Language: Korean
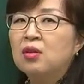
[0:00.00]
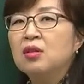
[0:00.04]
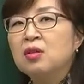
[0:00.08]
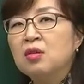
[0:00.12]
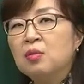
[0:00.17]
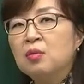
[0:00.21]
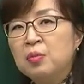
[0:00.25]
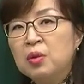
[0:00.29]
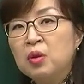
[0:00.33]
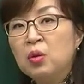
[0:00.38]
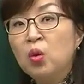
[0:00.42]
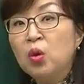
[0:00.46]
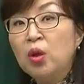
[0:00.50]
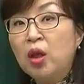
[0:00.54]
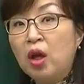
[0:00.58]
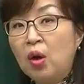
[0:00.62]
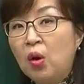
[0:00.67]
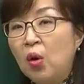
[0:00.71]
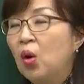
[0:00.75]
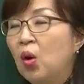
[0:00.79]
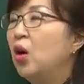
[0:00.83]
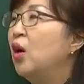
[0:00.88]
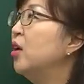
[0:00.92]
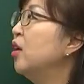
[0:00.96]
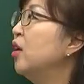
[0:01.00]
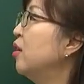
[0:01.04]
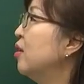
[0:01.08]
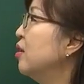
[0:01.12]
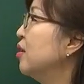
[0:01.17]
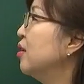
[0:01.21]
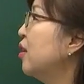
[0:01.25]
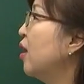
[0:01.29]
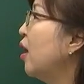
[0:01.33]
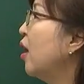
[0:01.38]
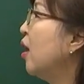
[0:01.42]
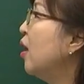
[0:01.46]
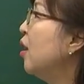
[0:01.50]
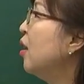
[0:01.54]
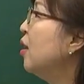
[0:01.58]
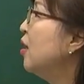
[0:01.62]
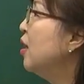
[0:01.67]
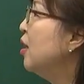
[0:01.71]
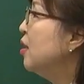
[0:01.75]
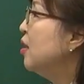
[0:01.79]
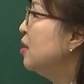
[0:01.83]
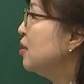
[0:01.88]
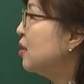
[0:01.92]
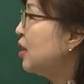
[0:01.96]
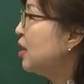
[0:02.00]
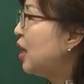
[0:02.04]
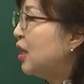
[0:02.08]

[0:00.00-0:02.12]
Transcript: 그래서 피곤해요. 이럴 때. 그래서